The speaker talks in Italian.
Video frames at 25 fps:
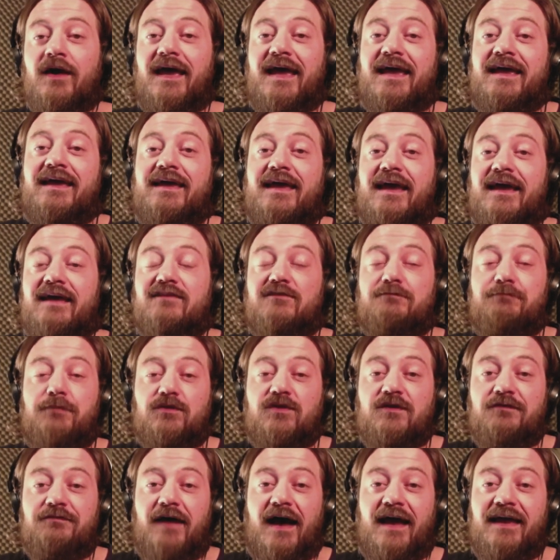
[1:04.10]
è che
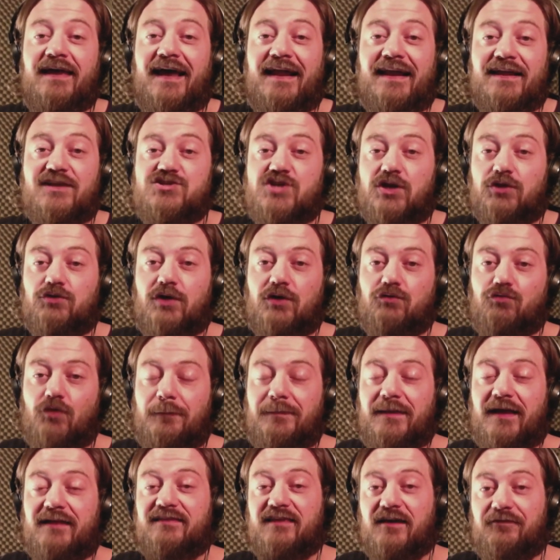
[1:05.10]
Spotify ha lanciato la sua
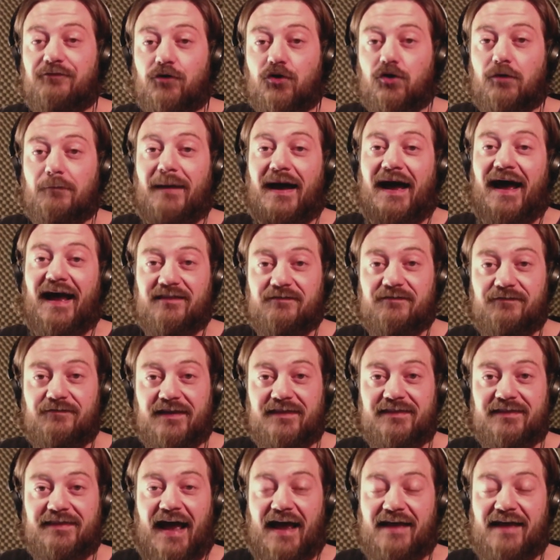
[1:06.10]
piattaforma
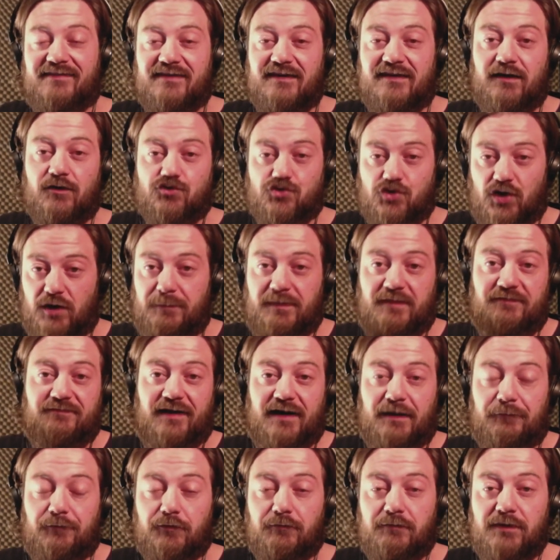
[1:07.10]
advertising, cioè per
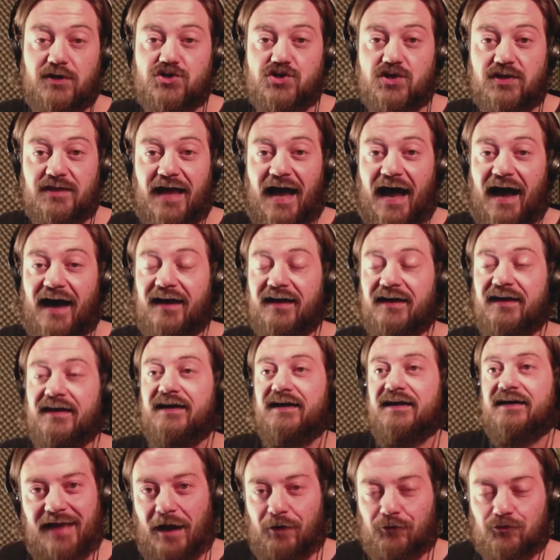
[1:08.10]
fare pubblicità
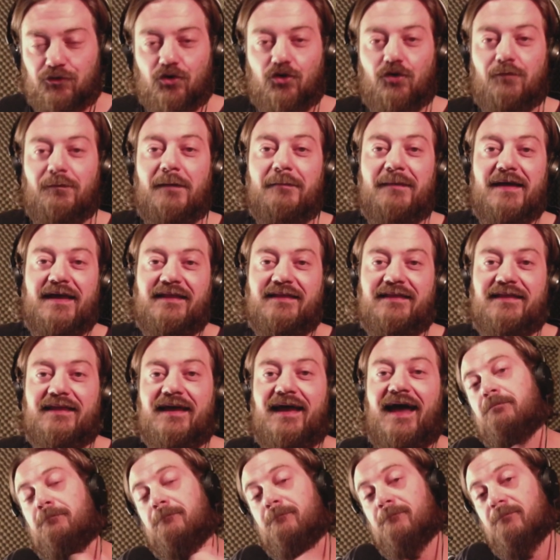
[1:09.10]

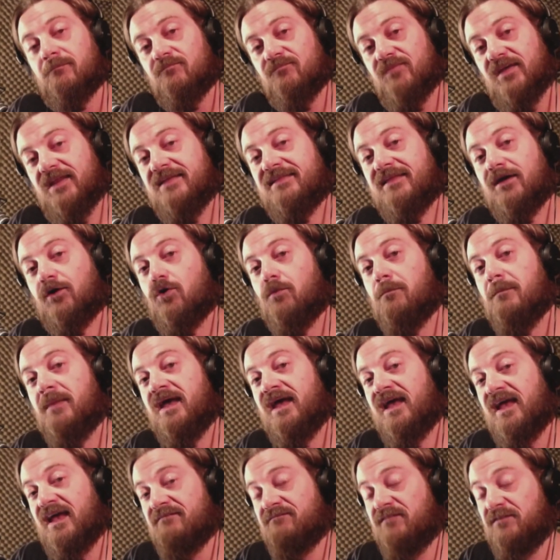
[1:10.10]
autonomamente. Venite con
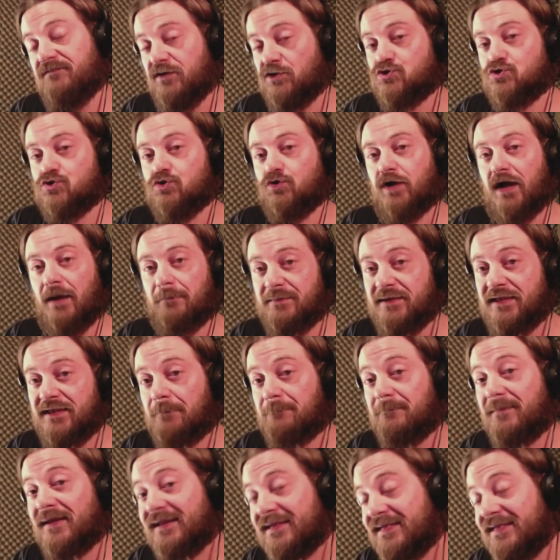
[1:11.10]
me e vi faccio capire
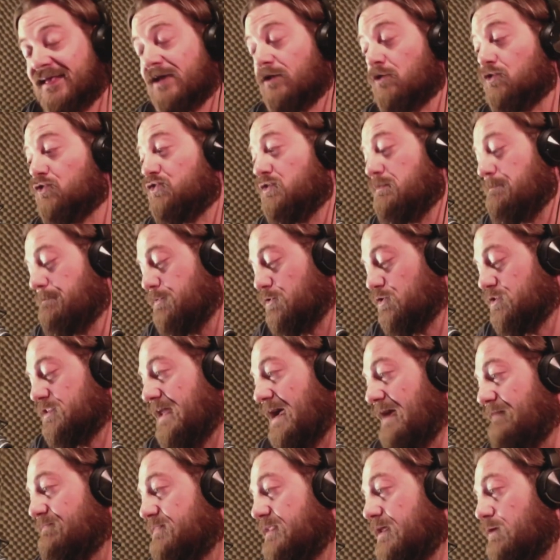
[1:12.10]
perché è così
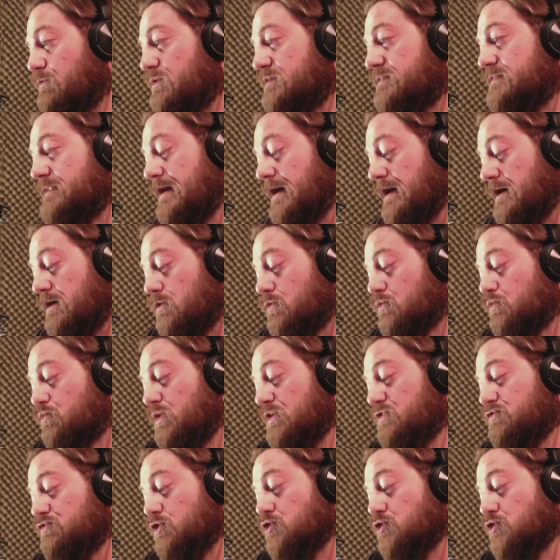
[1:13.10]
importante questa, questo